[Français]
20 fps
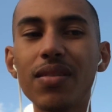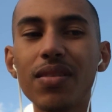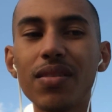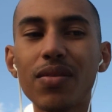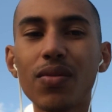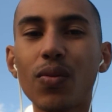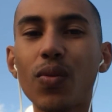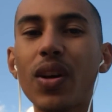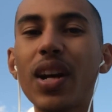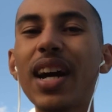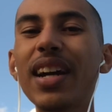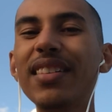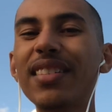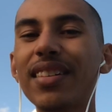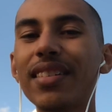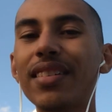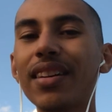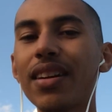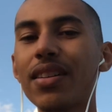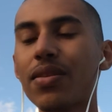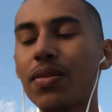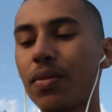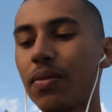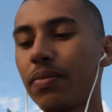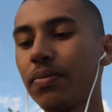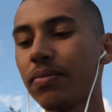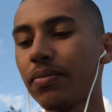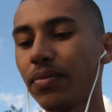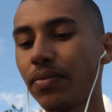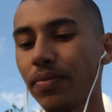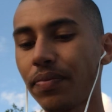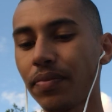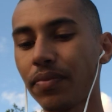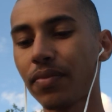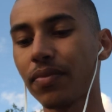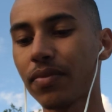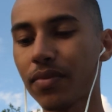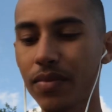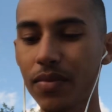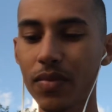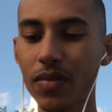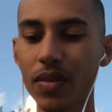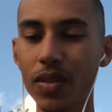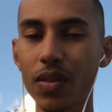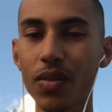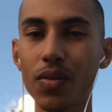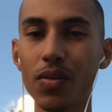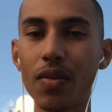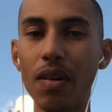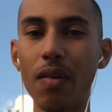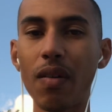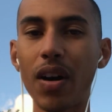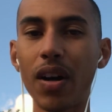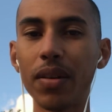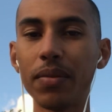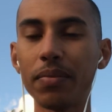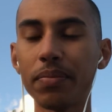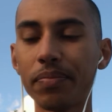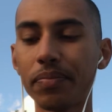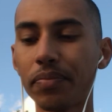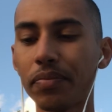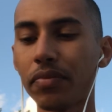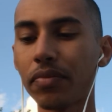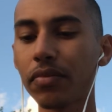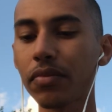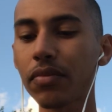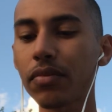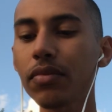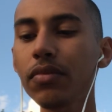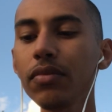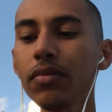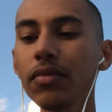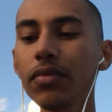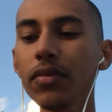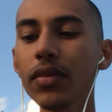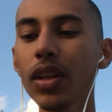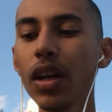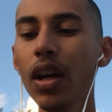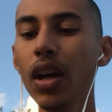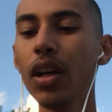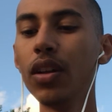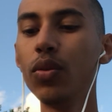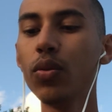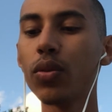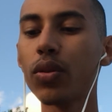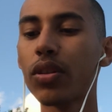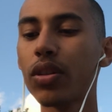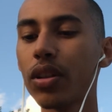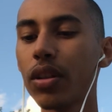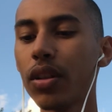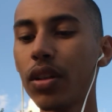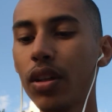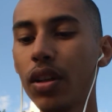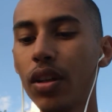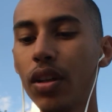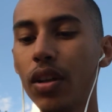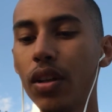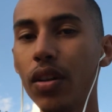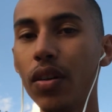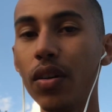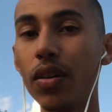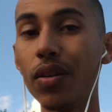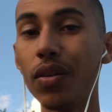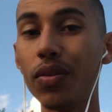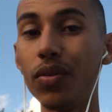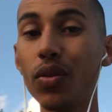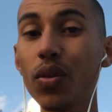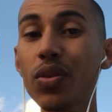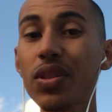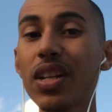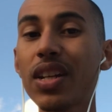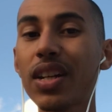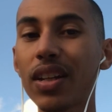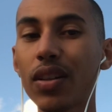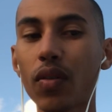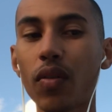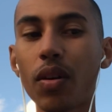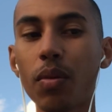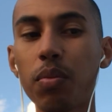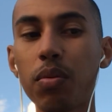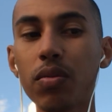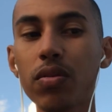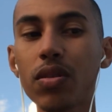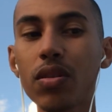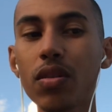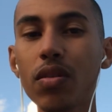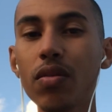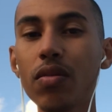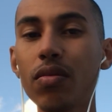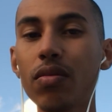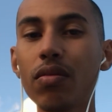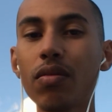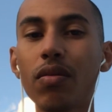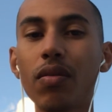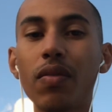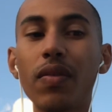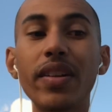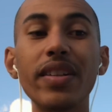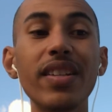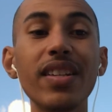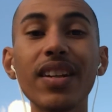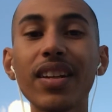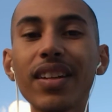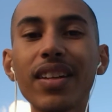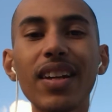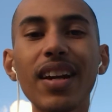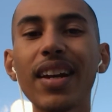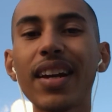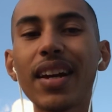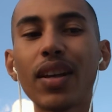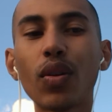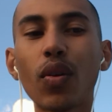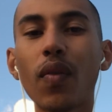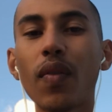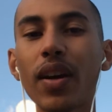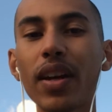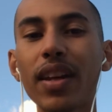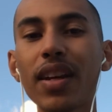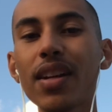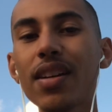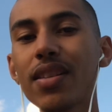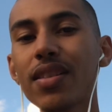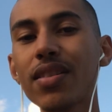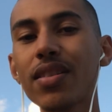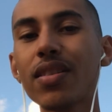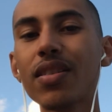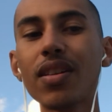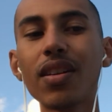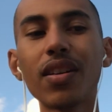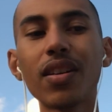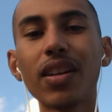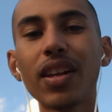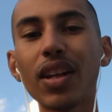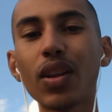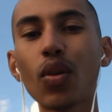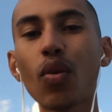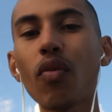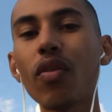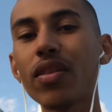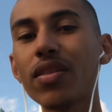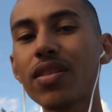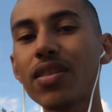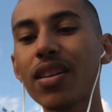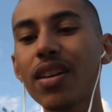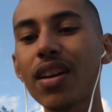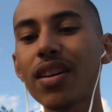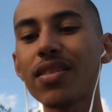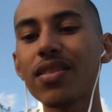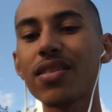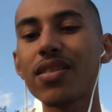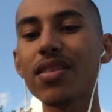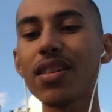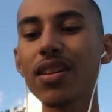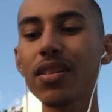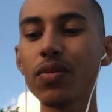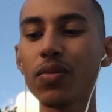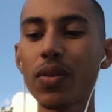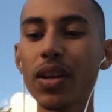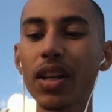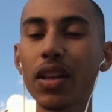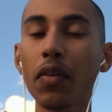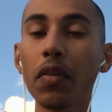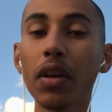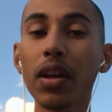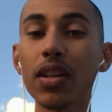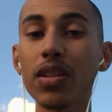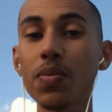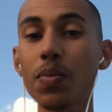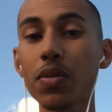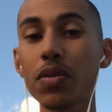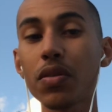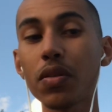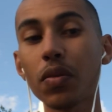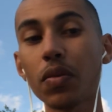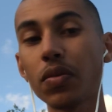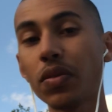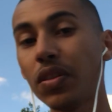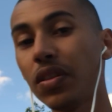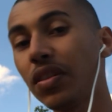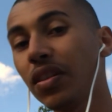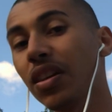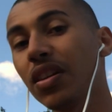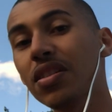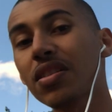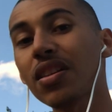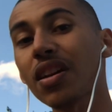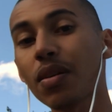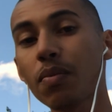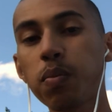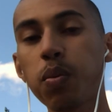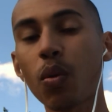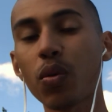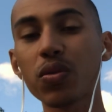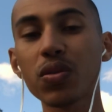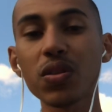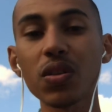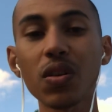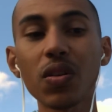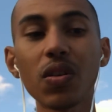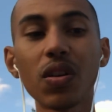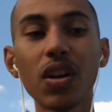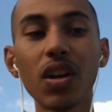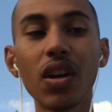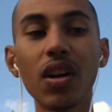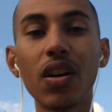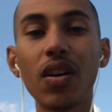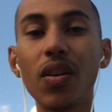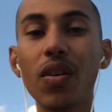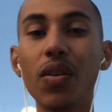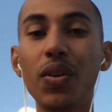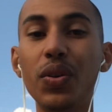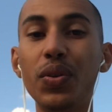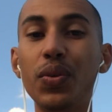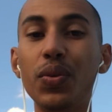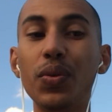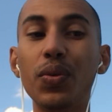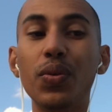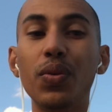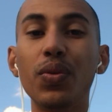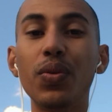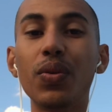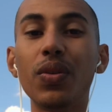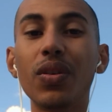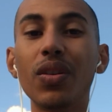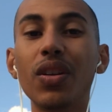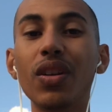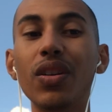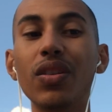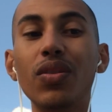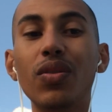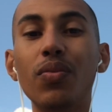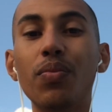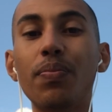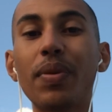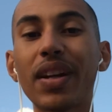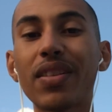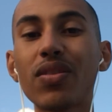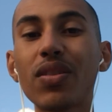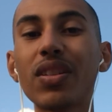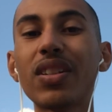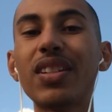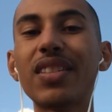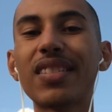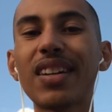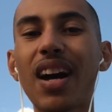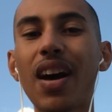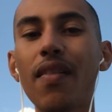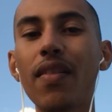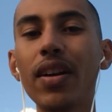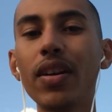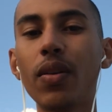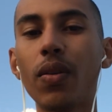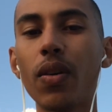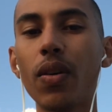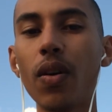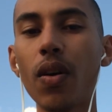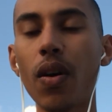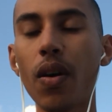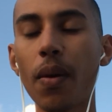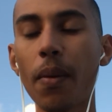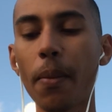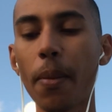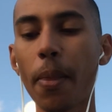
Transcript: son cas est intéressant. Tu vas voir. Donc, euh, dans ces 80%, on va dire qu'il y a 95, 95, donc 95% de retraités, 5% de, de, personnes qui travaillent encore.